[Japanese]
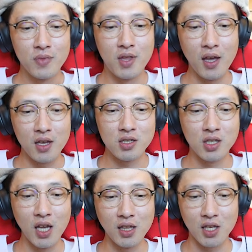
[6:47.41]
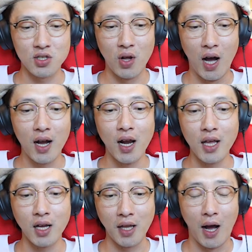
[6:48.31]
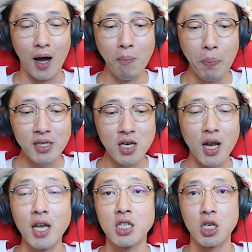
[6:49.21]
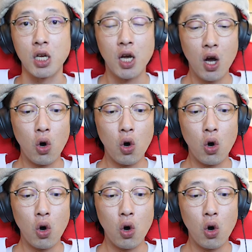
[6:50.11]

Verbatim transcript: でステータスの上がり方半端じゃないし、